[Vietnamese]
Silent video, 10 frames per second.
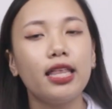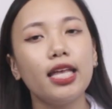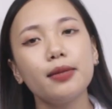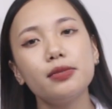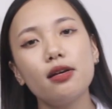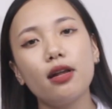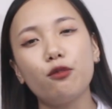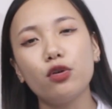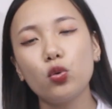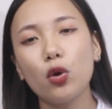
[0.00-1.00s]
Nhất Nam Dương
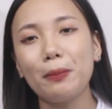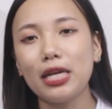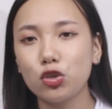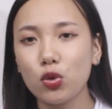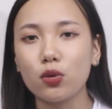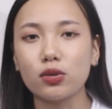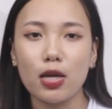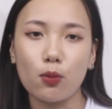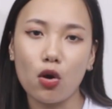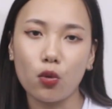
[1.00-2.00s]
là phương thuốc bí truyền của
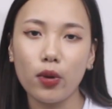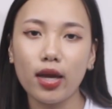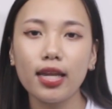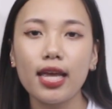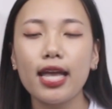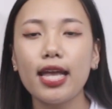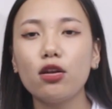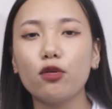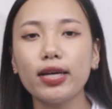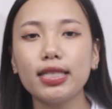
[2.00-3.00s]
dòng họ Nguyễn,
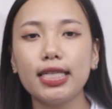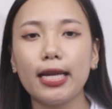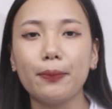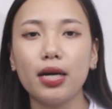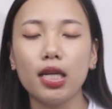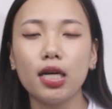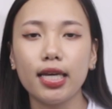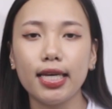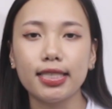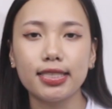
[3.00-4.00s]
hiện được phát triển bởi lương
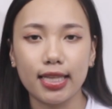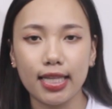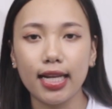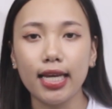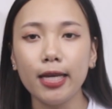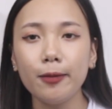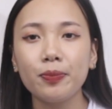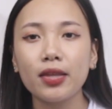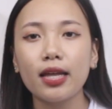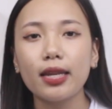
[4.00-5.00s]
y Trần Thị Lý.
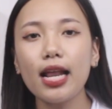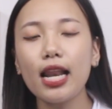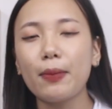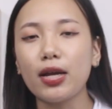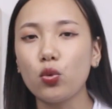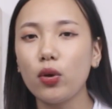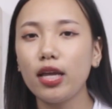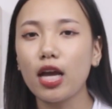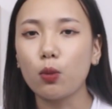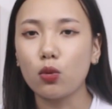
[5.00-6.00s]
Đây là bài thuốc
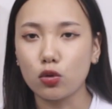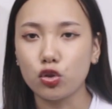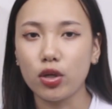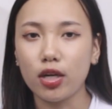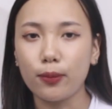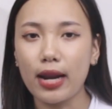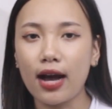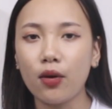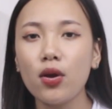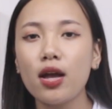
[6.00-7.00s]
y học cổ truyền độc
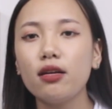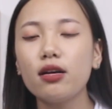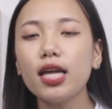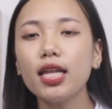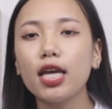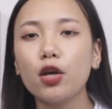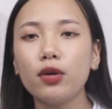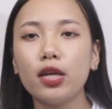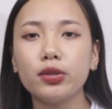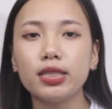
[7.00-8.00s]
đáo, được nghiên cứu
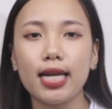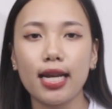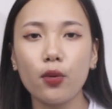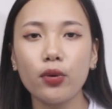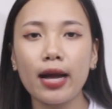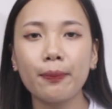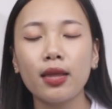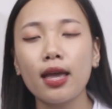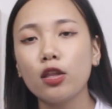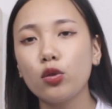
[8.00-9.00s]
và điều chế lâu
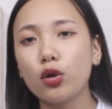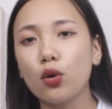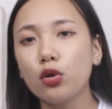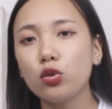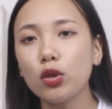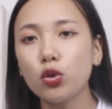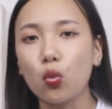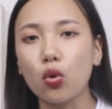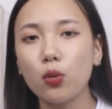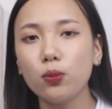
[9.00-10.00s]
năm, tuyệt đối tuân
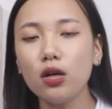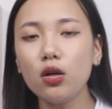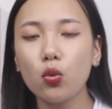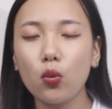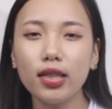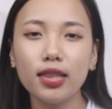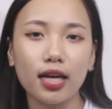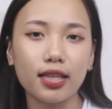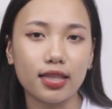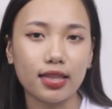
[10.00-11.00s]
thủ công thức quân
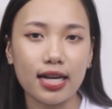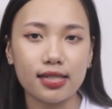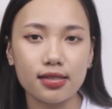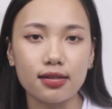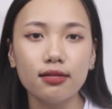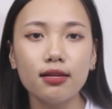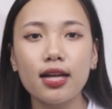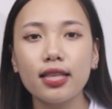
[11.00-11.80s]
thần tá sứ.